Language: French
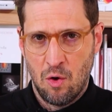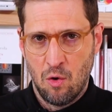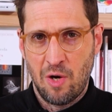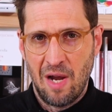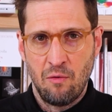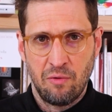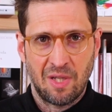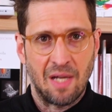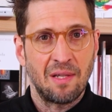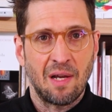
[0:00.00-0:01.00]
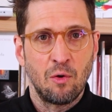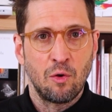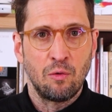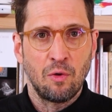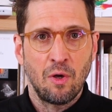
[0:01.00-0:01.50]
au cas où votre
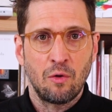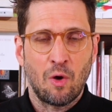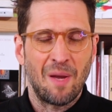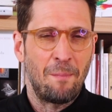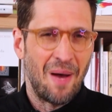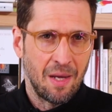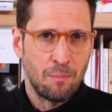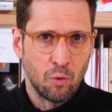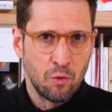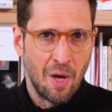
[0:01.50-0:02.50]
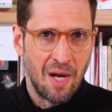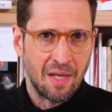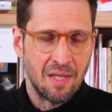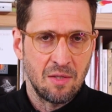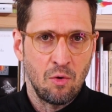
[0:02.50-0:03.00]
interlocuteur n'aurait pas répondu à la
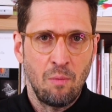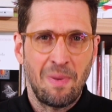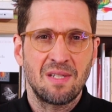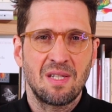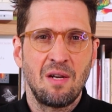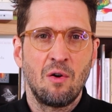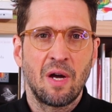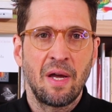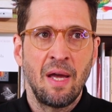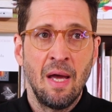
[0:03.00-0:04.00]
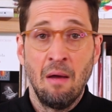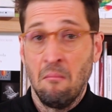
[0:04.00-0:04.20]
question parce qu'il aurait